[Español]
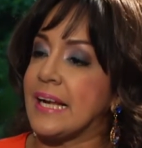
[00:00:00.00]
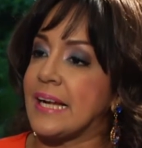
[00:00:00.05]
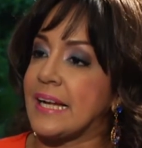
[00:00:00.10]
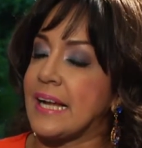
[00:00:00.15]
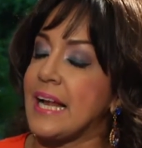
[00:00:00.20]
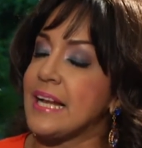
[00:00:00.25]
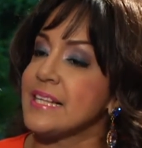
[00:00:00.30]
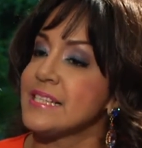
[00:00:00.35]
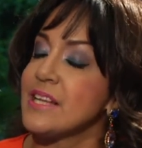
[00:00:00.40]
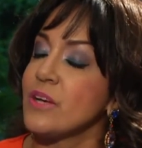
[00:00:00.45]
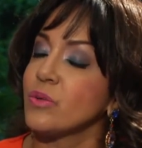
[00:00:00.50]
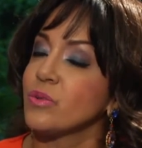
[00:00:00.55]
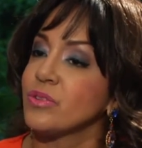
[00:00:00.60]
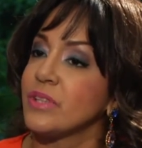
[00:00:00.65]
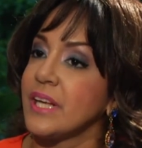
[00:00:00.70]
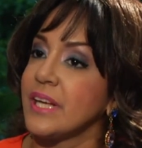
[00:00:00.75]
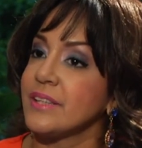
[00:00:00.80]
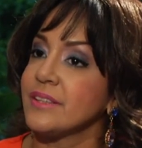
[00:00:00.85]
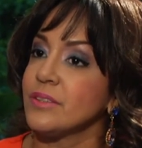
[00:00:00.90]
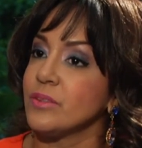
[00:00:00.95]
Realiza
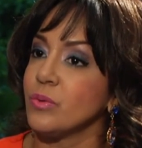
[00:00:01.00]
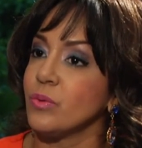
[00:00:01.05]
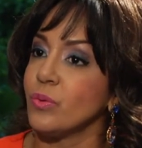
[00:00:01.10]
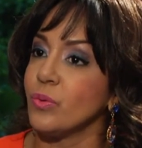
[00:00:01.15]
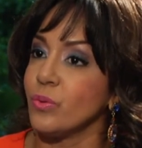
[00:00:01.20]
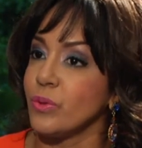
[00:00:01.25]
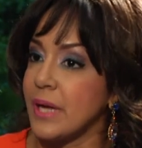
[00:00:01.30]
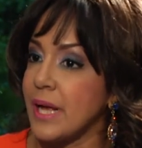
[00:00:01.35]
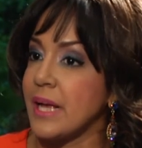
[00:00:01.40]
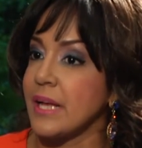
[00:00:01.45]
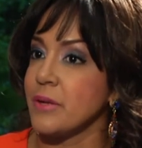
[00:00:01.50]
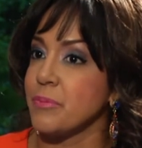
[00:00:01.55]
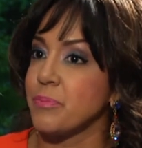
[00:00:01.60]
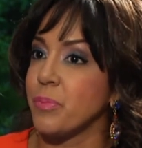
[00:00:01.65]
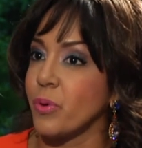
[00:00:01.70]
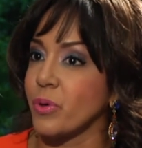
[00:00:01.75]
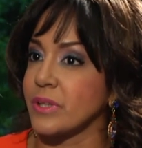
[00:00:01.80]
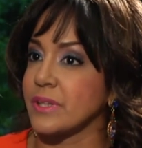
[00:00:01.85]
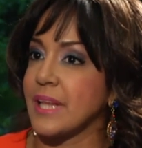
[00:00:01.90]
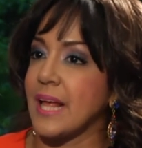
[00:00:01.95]
usted una
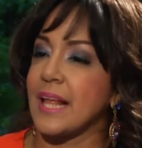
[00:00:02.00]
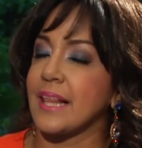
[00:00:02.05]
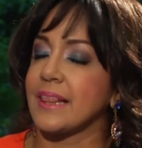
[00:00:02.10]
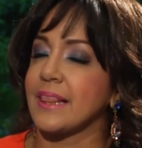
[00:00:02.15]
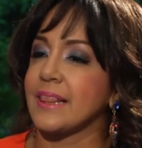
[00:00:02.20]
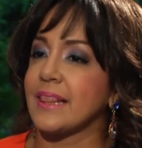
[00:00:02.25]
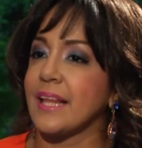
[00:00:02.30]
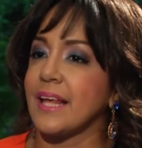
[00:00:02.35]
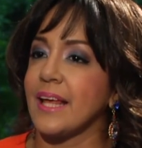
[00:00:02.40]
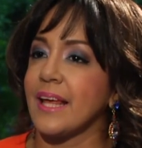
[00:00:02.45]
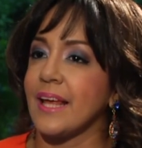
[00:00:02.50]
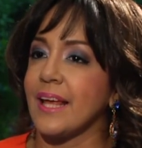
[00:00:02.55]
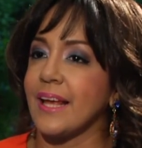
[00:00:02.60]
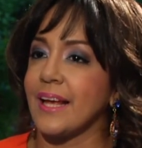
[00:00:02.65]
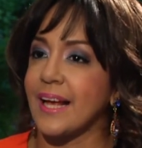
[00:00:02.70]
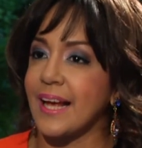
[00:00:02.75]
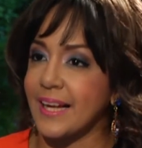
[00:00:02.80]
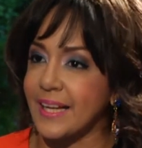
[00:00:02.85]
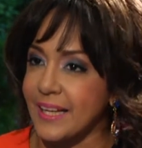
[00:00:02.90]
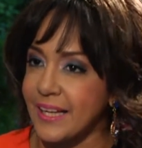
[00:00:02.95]
importante
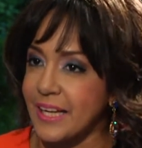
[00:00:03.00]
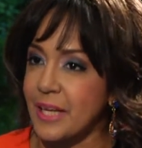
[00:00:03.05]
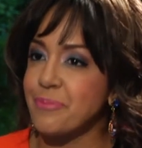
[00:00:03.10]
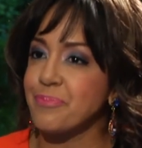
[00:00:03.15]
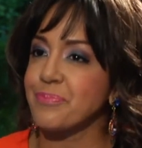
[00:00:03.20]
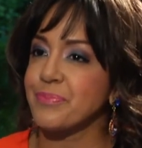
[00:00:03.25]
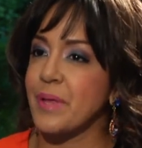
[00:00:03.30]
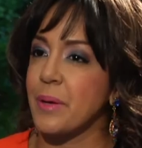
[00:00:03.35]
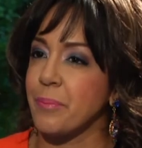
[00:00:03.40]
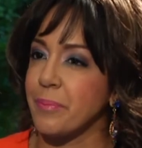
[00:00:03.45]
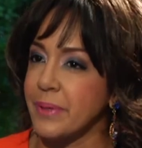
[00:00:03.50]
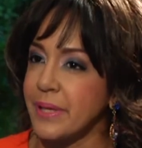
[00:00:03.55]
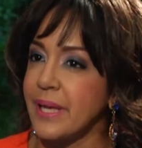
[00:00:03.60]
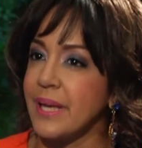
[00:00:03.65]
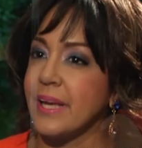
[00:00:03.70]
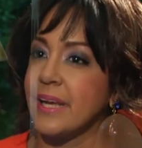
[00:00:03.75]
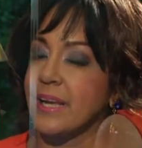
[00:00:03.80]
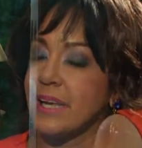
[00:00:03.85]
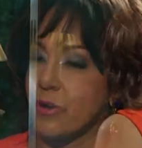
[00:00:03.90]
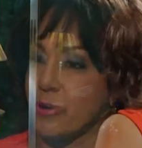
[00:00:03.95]
carrera también en